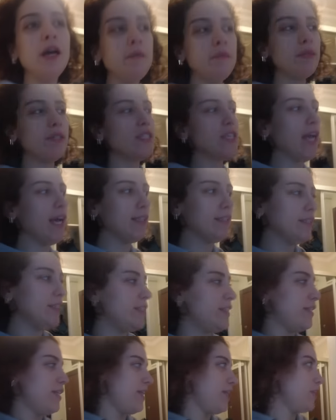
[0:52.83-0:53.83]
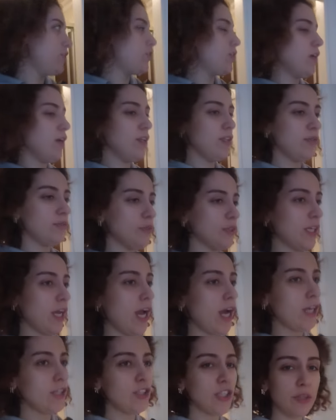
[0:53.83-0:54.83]
Biz kendi kişisel eşyalarımızı,
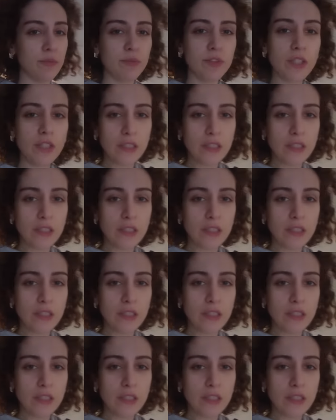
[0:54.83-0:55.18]
her şeyimizi